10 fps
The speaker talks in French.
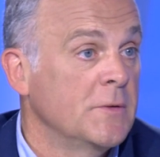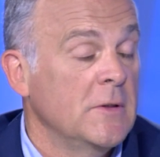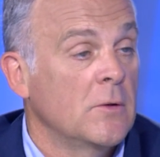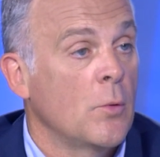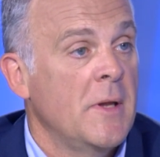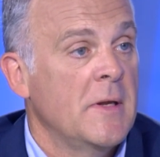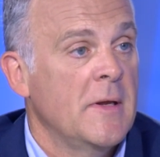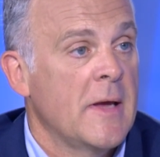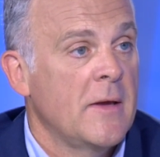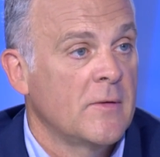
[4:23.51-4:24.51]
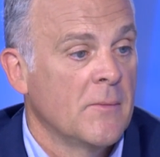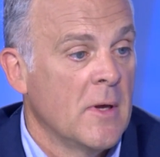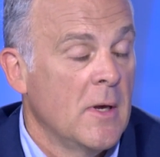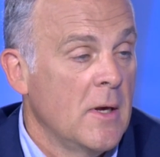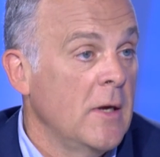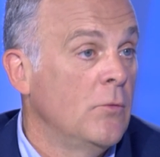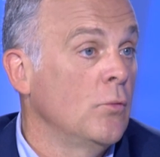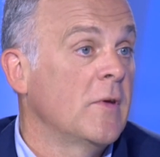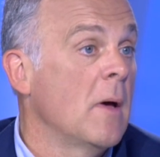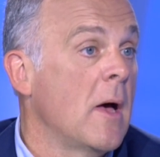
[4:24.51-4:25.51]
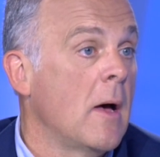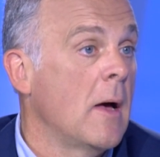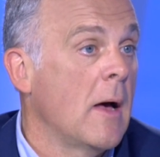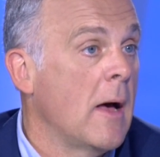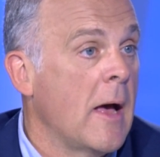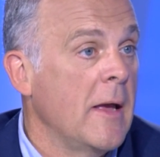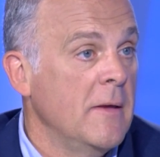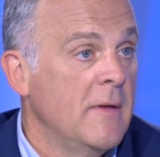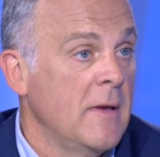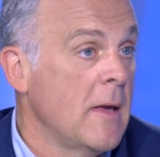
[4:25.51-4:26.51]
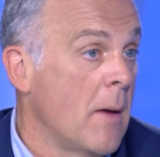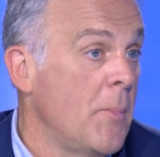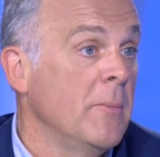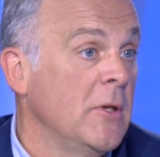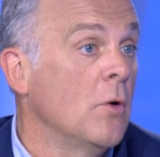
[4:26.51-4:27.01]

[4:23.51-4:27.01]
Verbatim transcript: Citroën et DS. Et tout ça bah, a aidé et a permis de